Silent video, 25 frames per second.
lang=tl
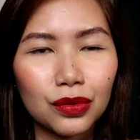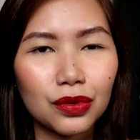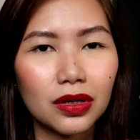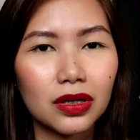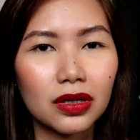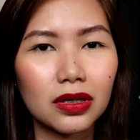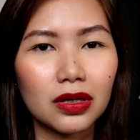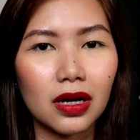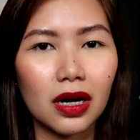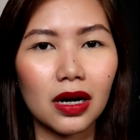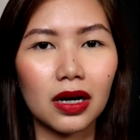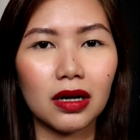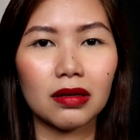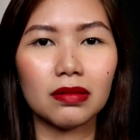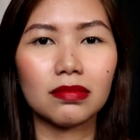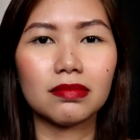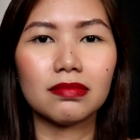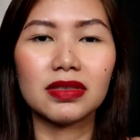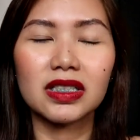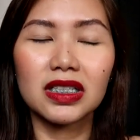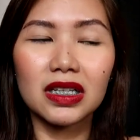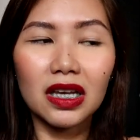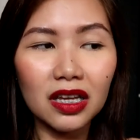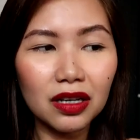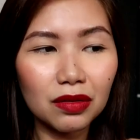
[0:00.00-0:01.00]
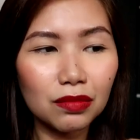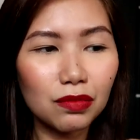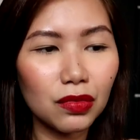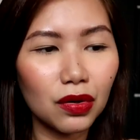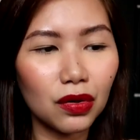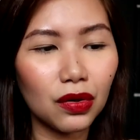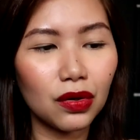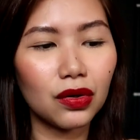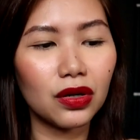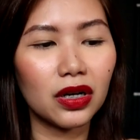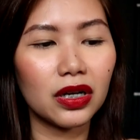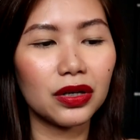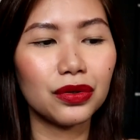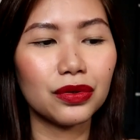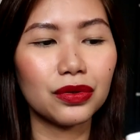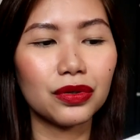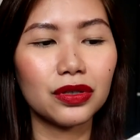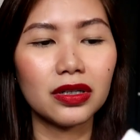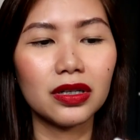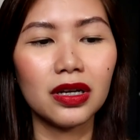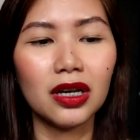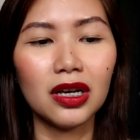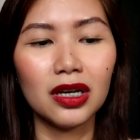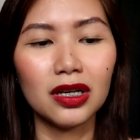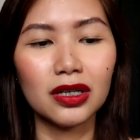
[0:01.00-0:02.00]
yung um, skin mo,
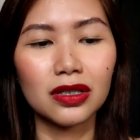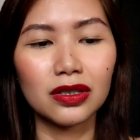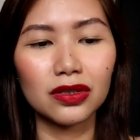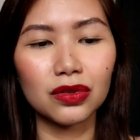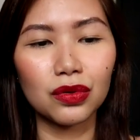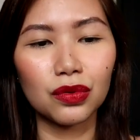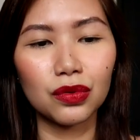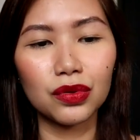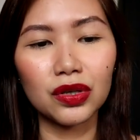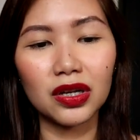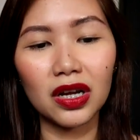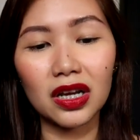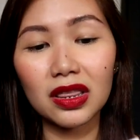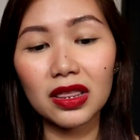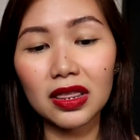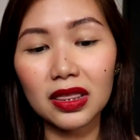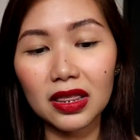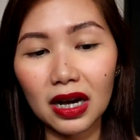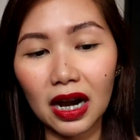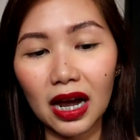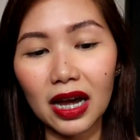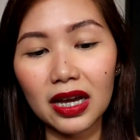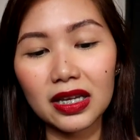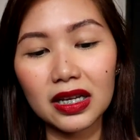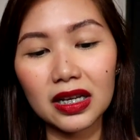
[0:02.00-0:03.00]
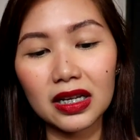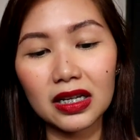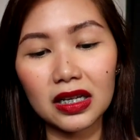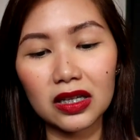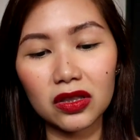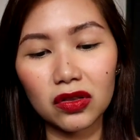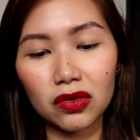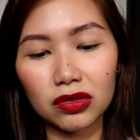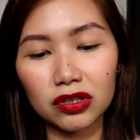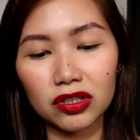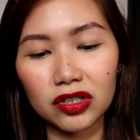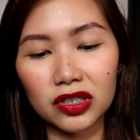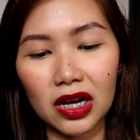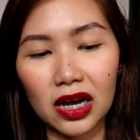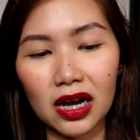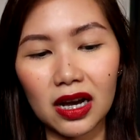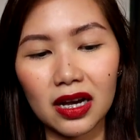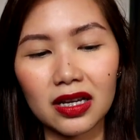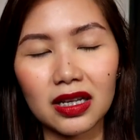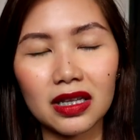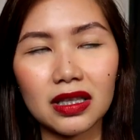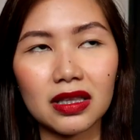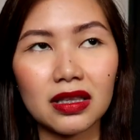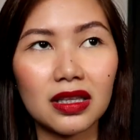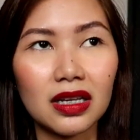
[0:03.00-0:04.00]
ganun. So, non-drying ito
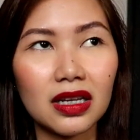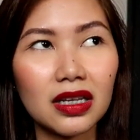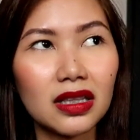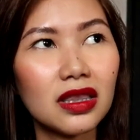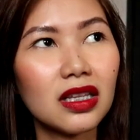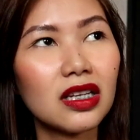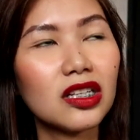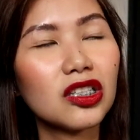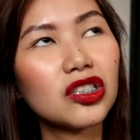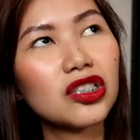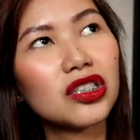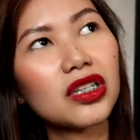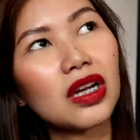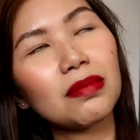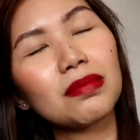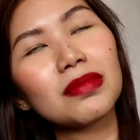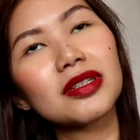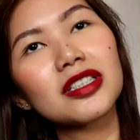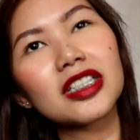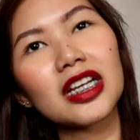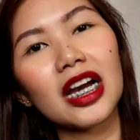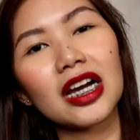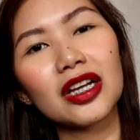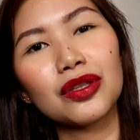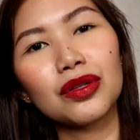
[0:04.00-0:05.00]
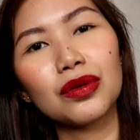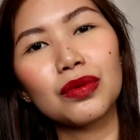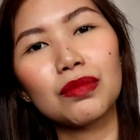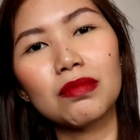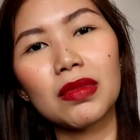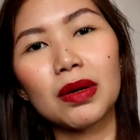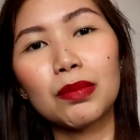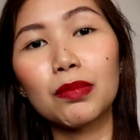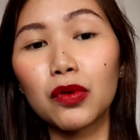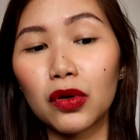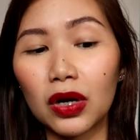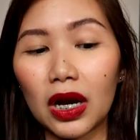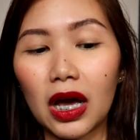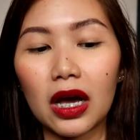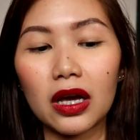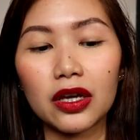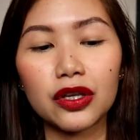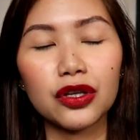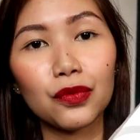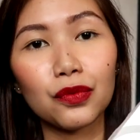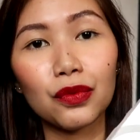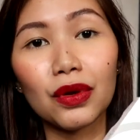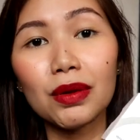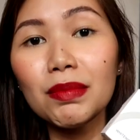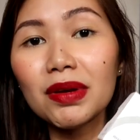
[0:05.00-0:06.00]
siya. Hindi din siya masyadong mabula.
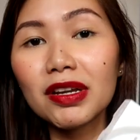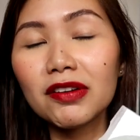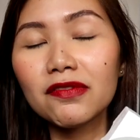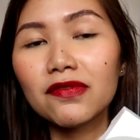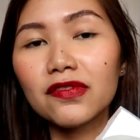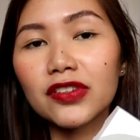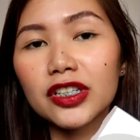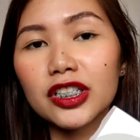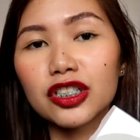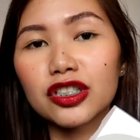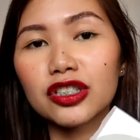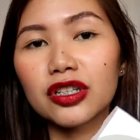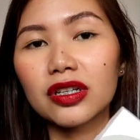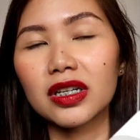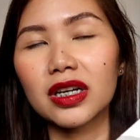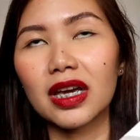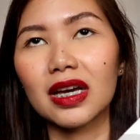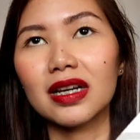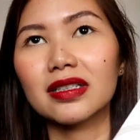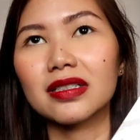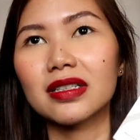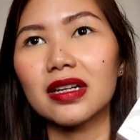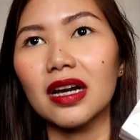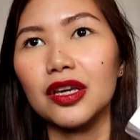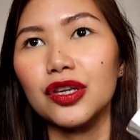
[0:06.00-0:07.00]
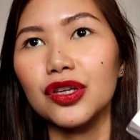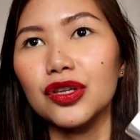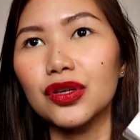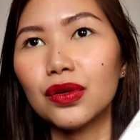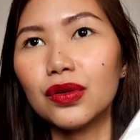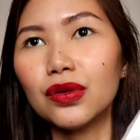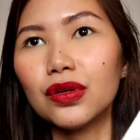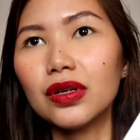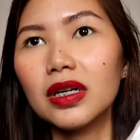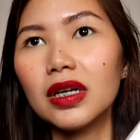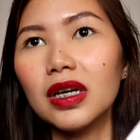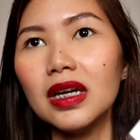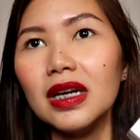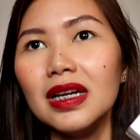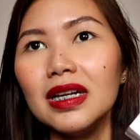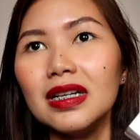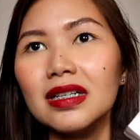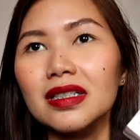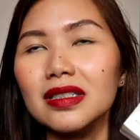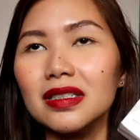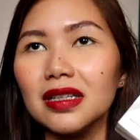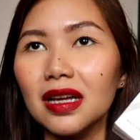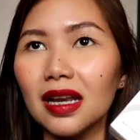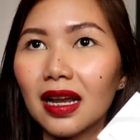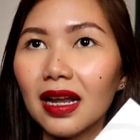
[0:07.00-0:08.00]
Women version, guys, ha. Yung
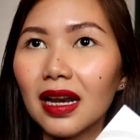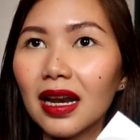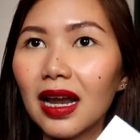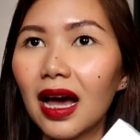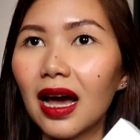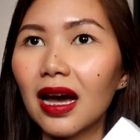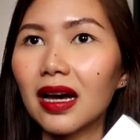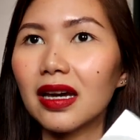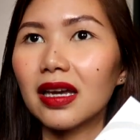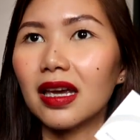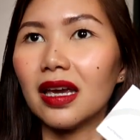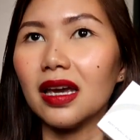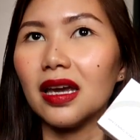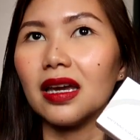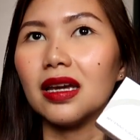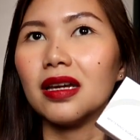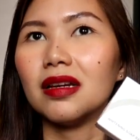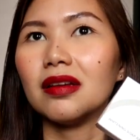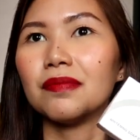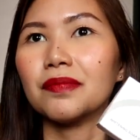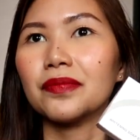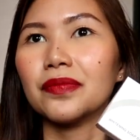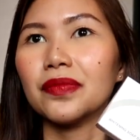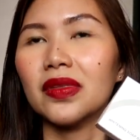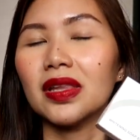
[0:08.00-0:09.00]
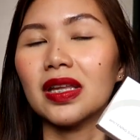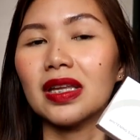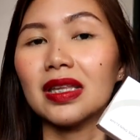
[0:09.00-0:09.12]
sa lalaki,